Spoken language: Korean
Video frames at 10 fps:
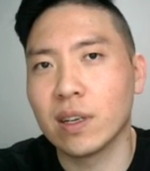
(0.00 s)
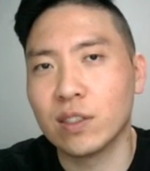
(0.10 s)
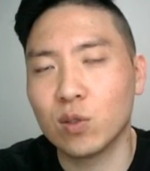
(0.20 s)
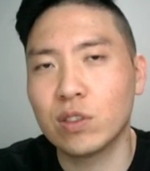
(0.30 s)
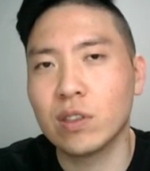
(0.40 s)

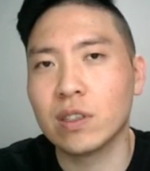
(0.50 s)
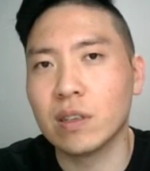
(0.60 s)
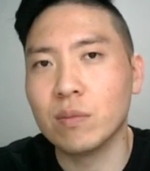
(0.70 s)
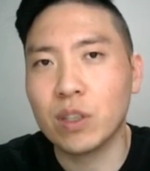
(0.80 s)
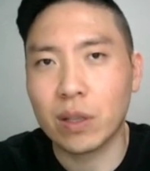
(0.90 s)
소스를 그냥
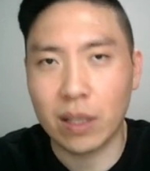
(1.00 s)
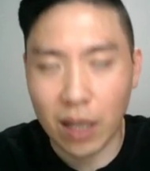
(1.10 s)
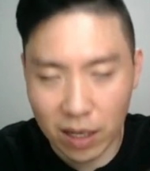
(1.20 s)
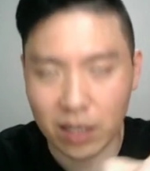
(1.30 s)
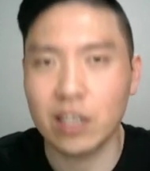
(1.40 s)
음식에다
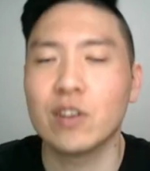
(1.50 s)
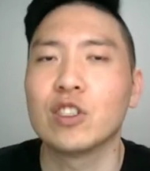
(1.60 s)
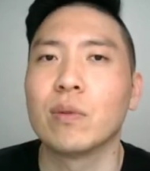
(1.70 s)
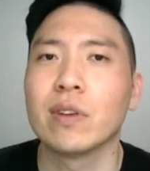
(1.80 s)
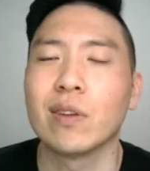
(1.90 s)
다 그냥
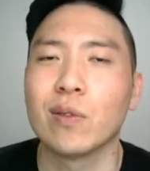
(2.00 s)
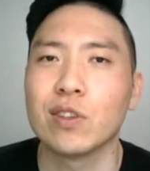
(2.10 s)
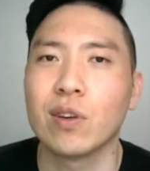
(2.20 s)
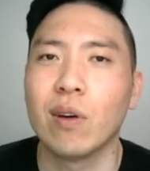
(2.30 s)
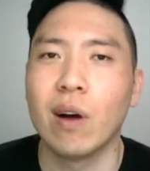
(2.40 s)
끼얹어 버렸던
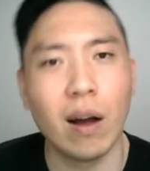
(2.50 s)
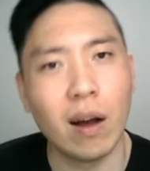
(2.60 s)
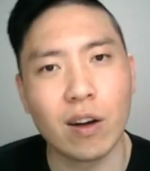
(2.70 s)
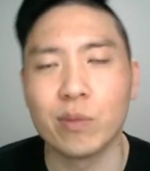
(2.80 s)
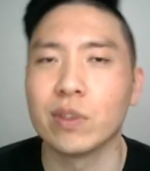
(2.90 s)
거죠. 아,
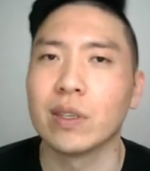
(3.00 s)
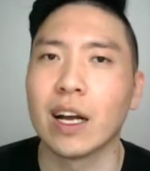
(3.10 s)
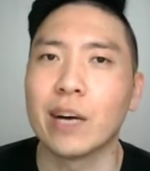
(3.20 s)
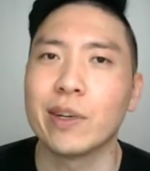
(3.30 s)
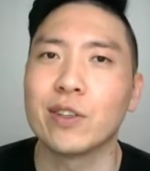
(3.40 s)
그런 거좀
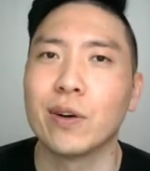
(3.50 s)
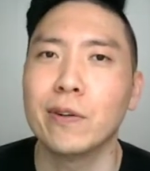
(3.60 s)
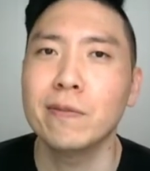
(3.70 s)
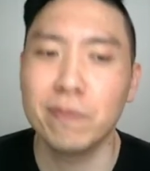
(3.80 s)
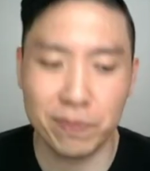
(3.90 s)

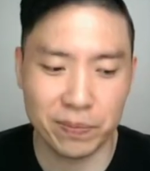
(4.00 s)
난감하죠.